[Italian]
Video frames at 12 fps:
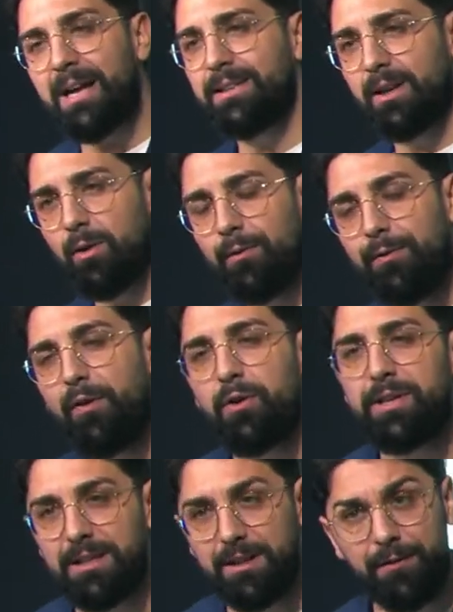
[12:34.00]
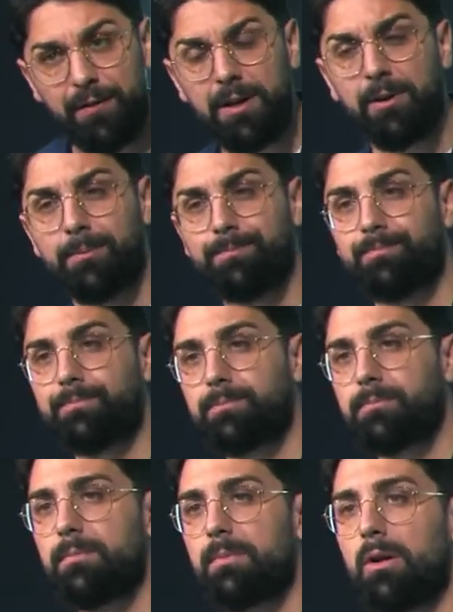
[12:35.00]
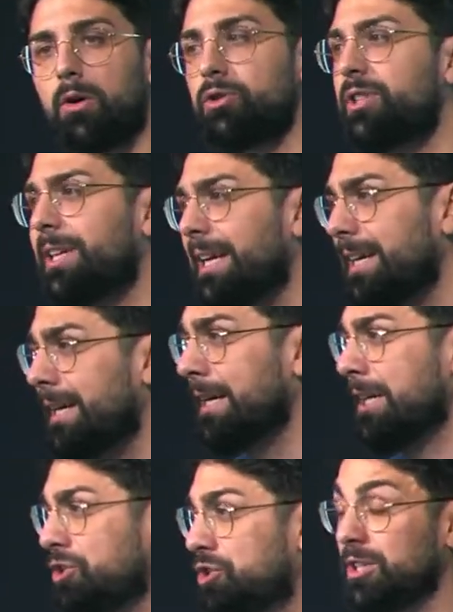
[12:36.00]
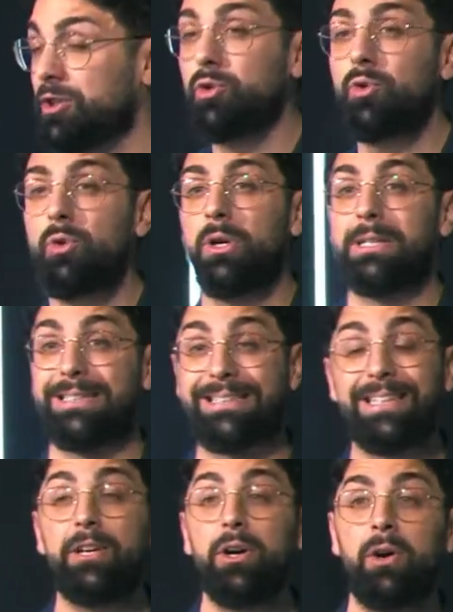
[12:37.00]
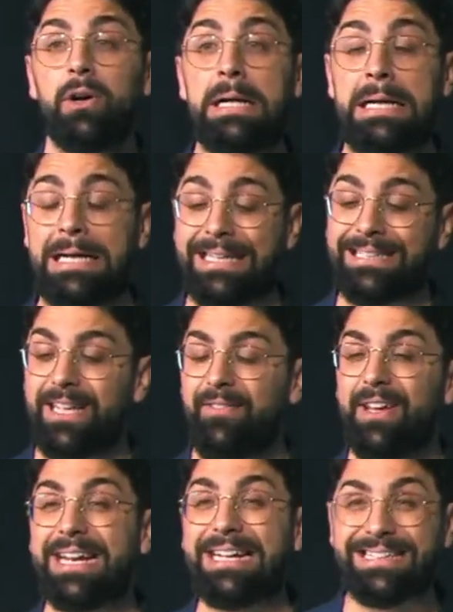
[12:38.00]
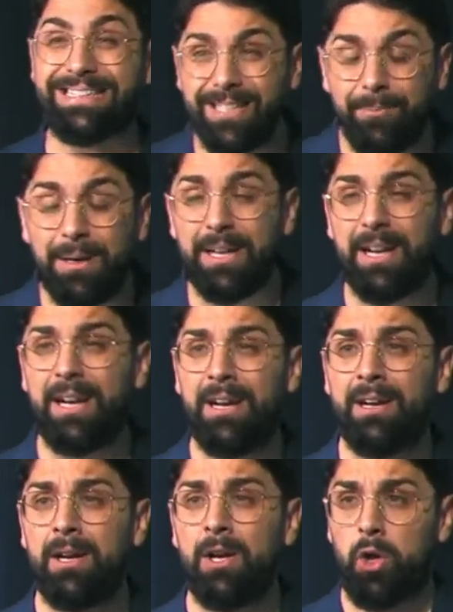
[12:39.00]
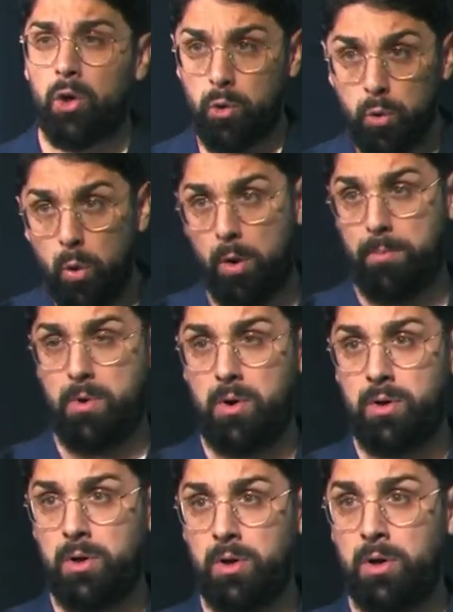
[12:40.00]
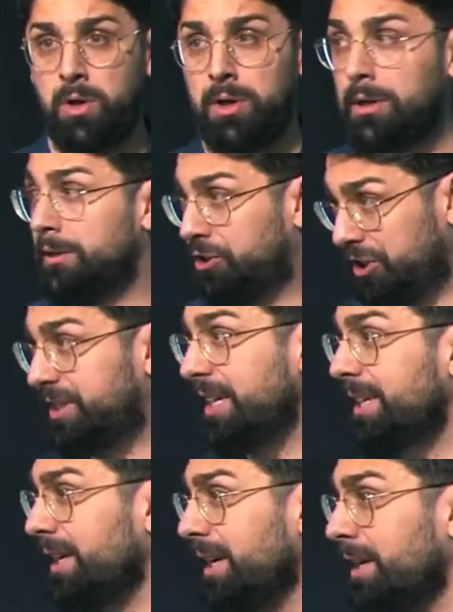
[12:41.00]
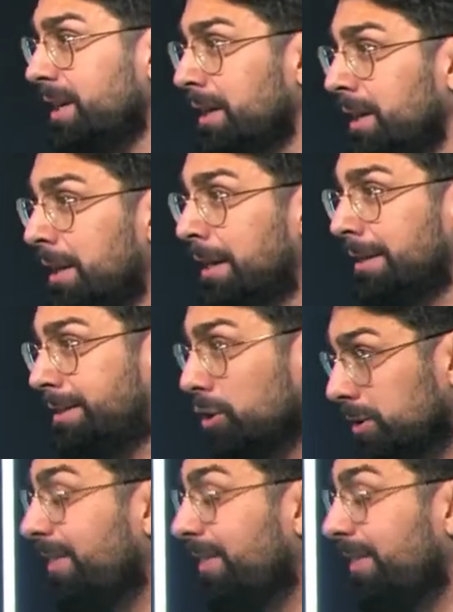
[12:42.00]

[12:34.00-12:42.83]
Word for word: con foglie di fico, così che Gesù, Dio, deve redimere l'uomo. Ci siete? Dio deve